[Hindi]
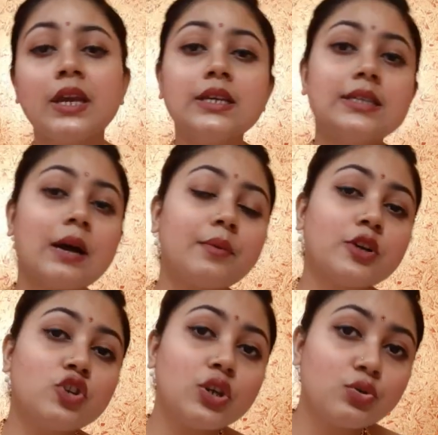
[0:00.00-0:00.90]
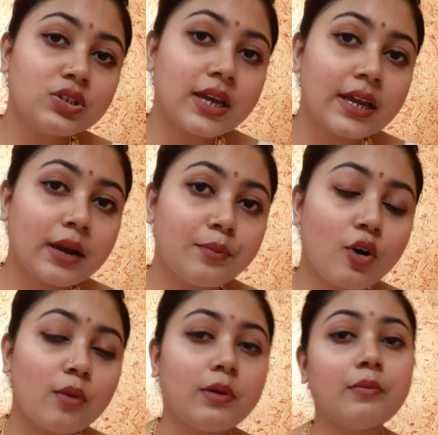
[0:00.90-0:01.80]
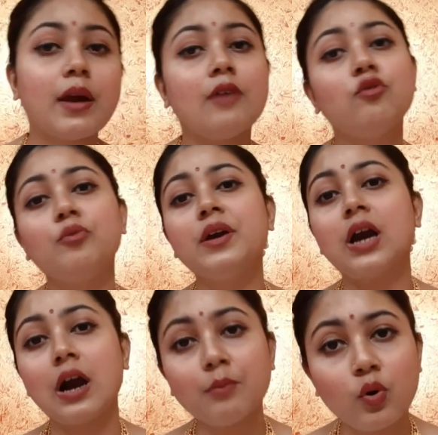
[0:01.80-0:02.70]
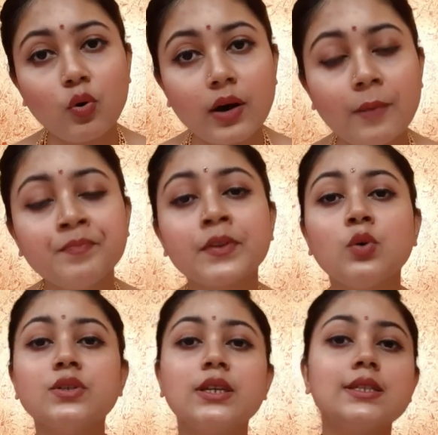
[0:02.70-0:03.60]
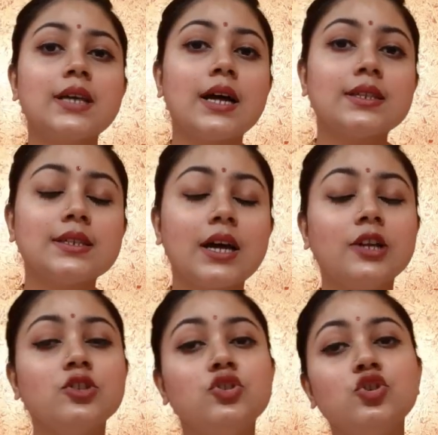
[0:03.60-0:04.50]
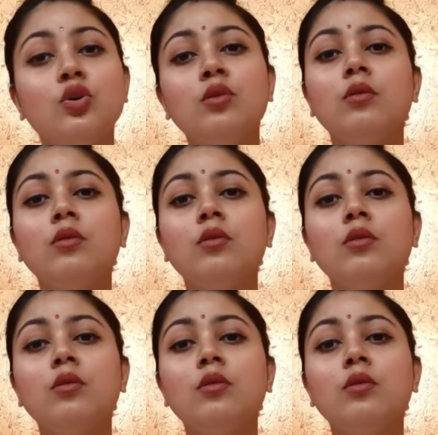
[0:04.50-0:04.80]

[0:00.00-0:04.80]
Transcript: इससे आपके जो यूटीआई का प्रॉब्लम है वो भी कम होगा उसके साथ साथ जो